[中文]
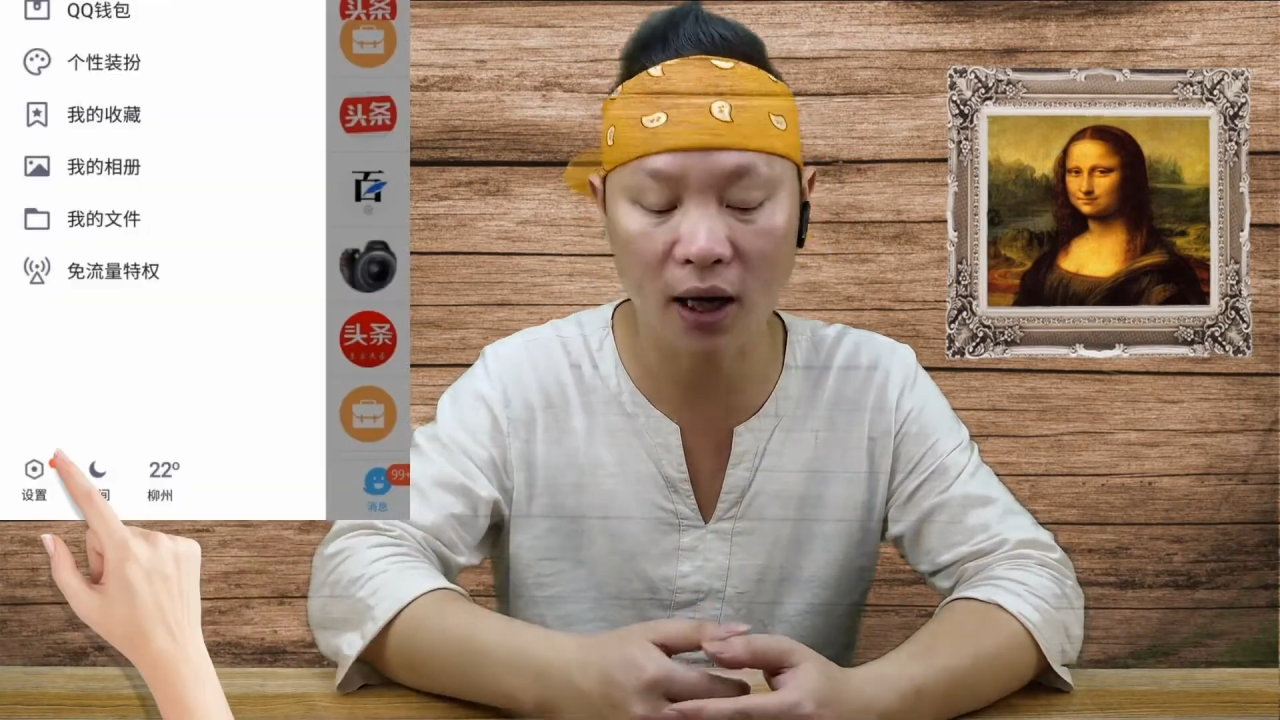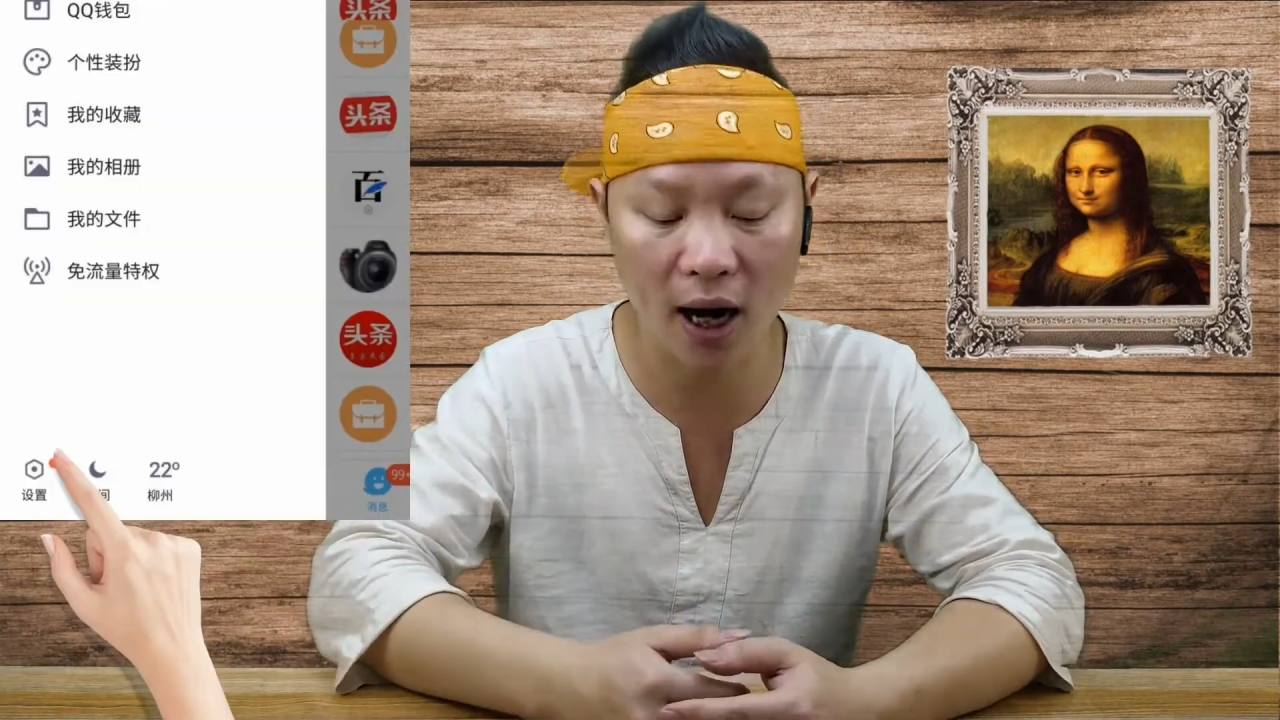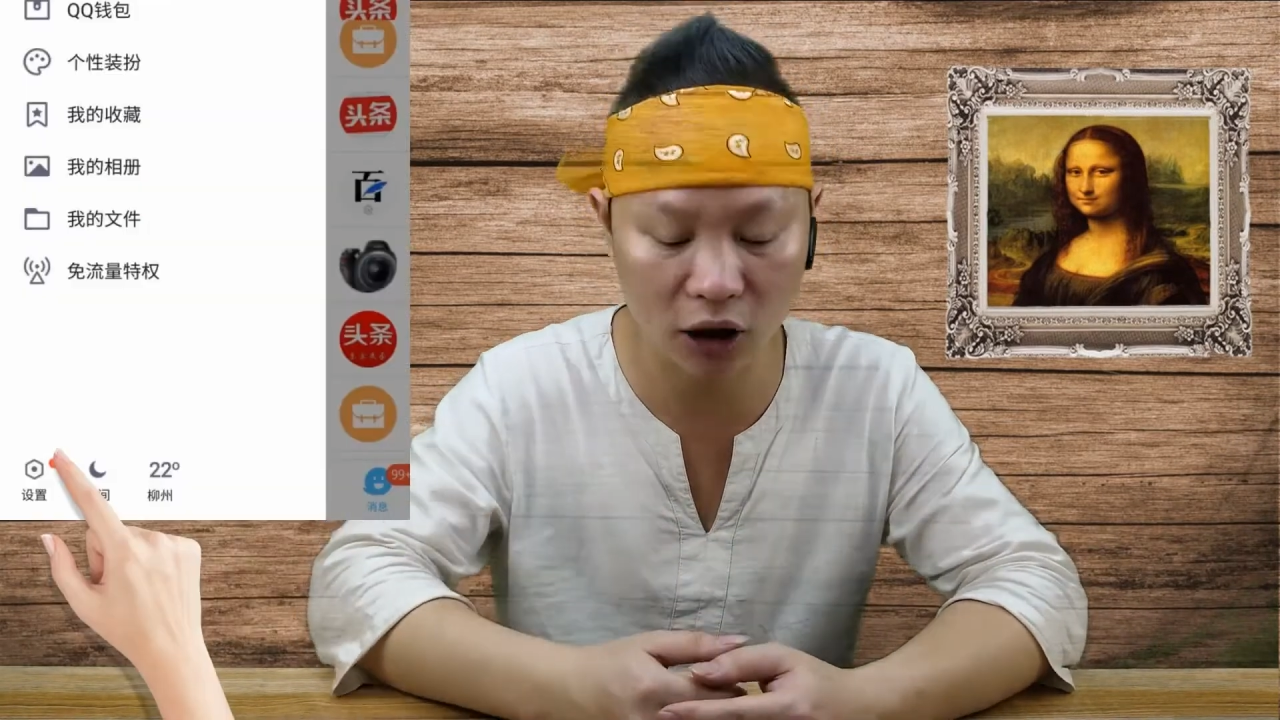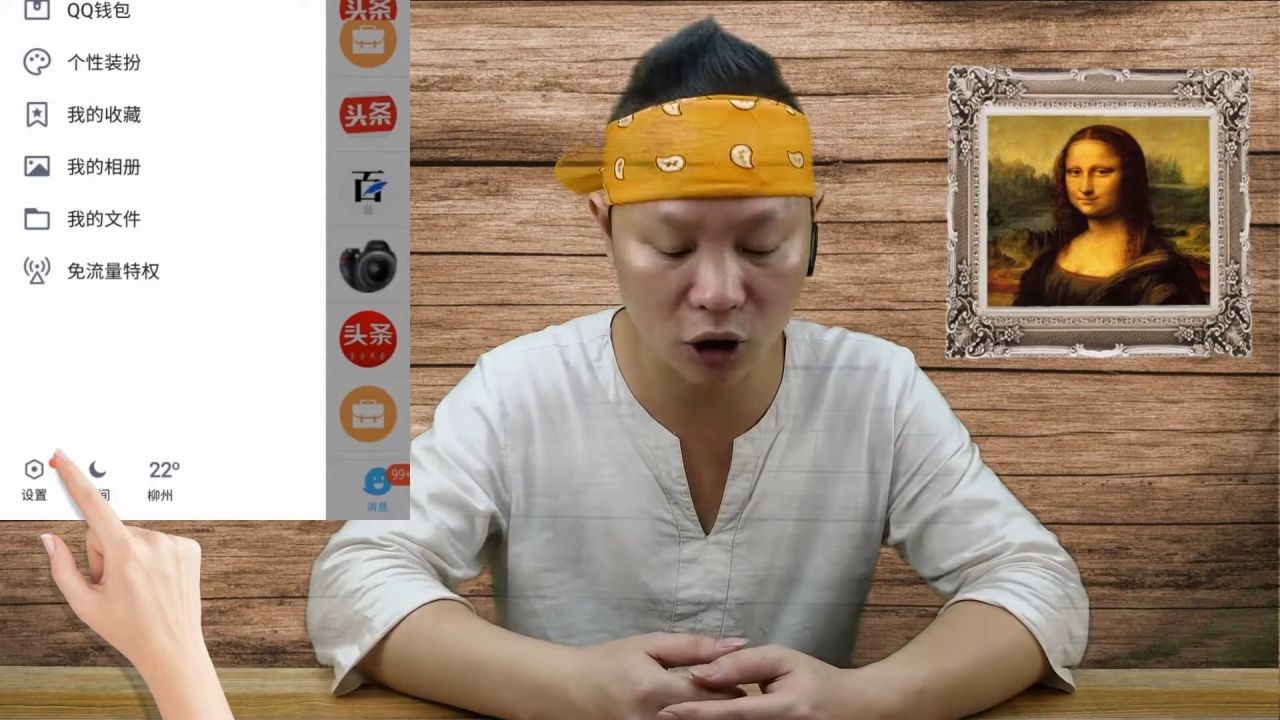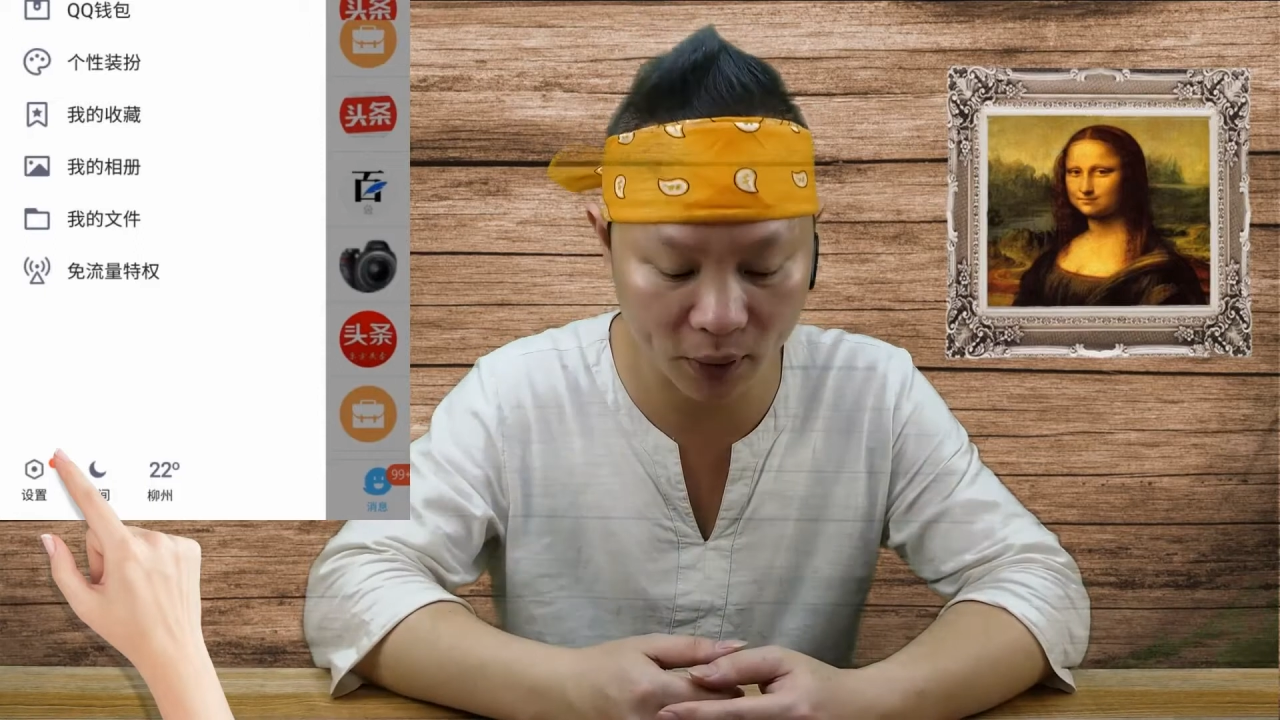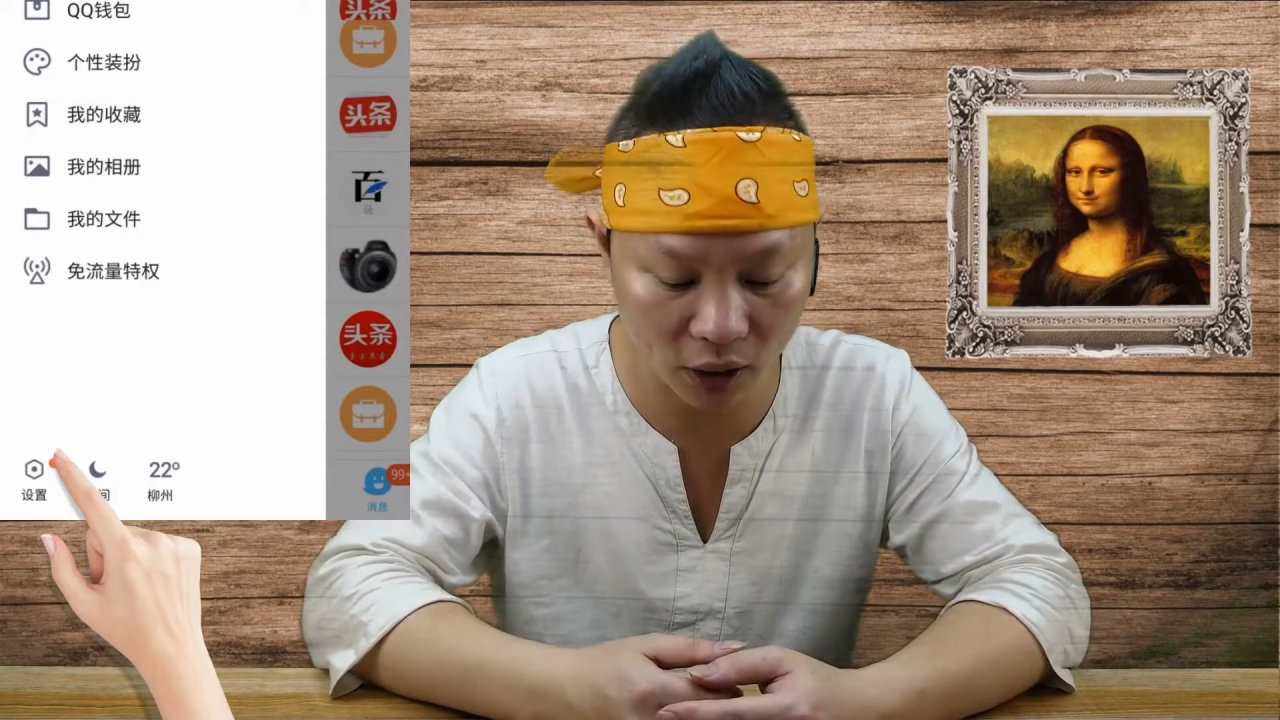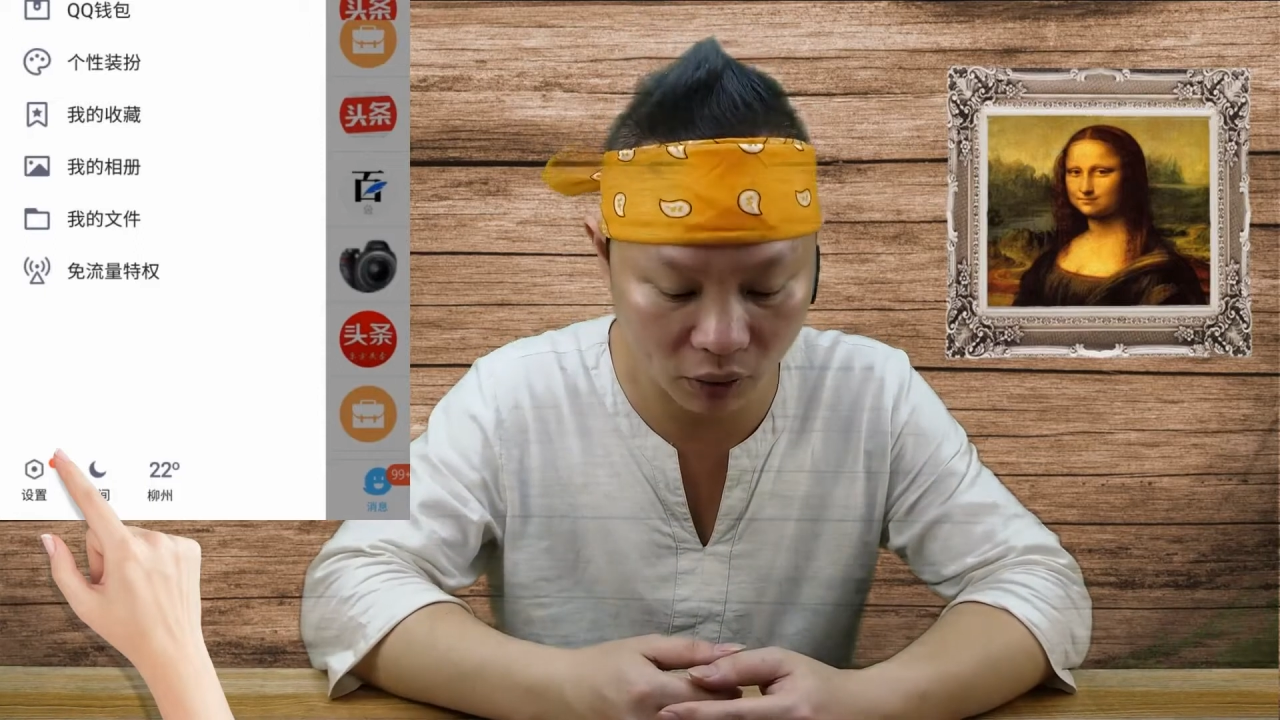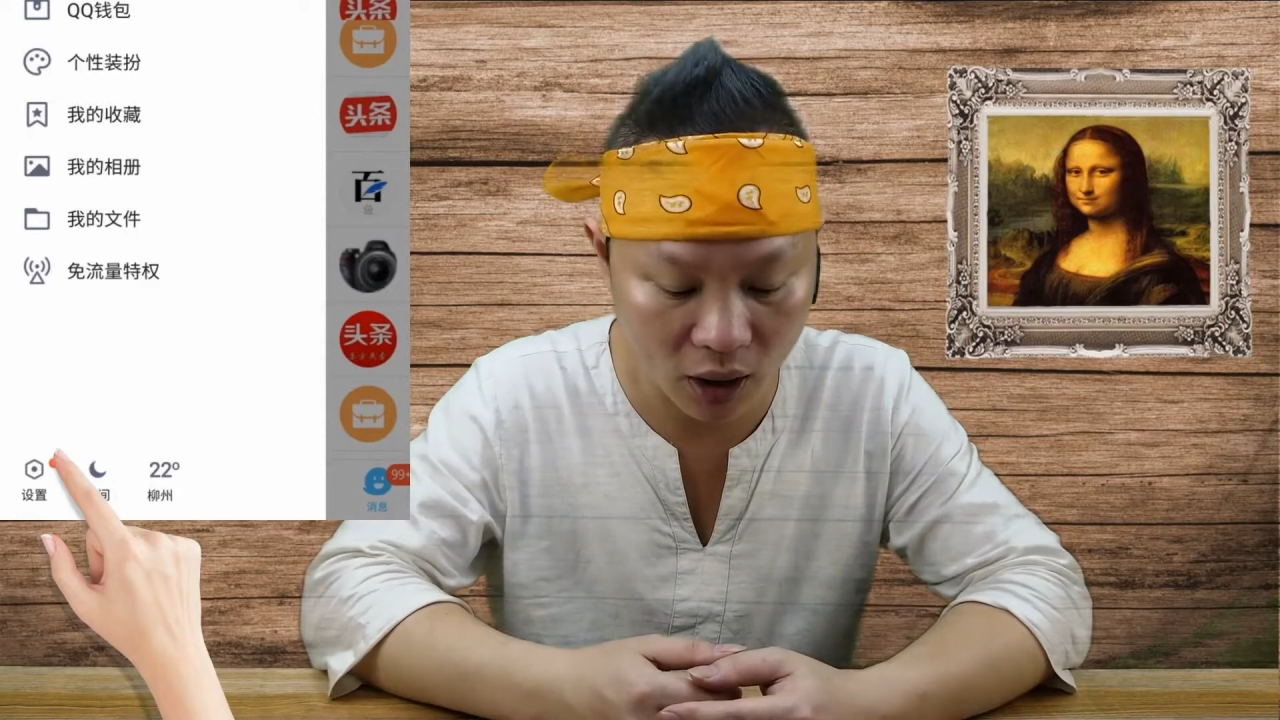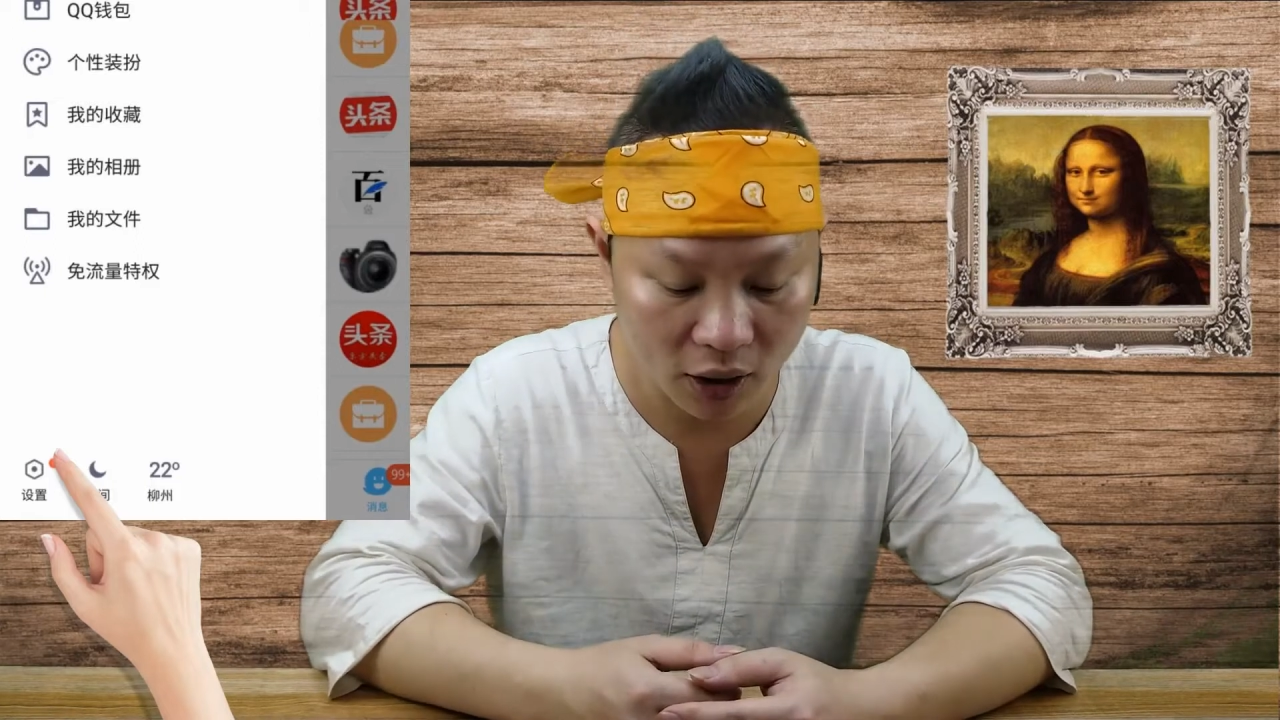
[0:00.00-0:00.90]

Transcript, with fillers: 看到没有？